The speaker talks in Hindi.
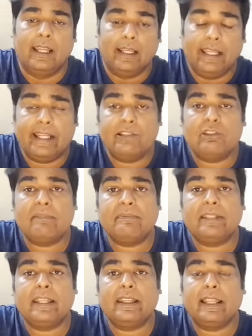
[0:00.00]
लेकिन जब
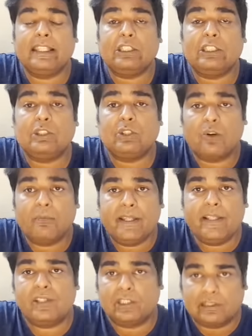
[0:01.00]
से यानी
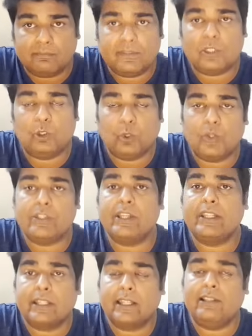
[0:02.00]
24 सितंबर
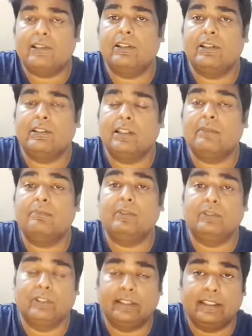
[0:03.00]
2021 जब
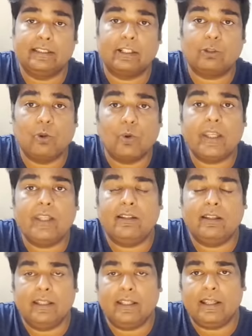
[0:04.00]
जितेंद्र गोगी
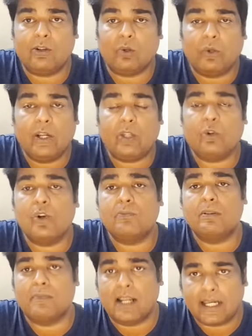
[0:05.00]
दिल्ली के रोहिणी कोर्ट
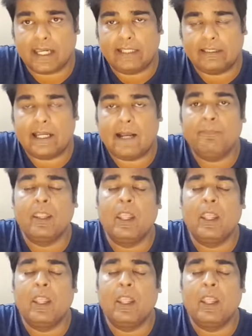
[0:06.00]
में मारा गया था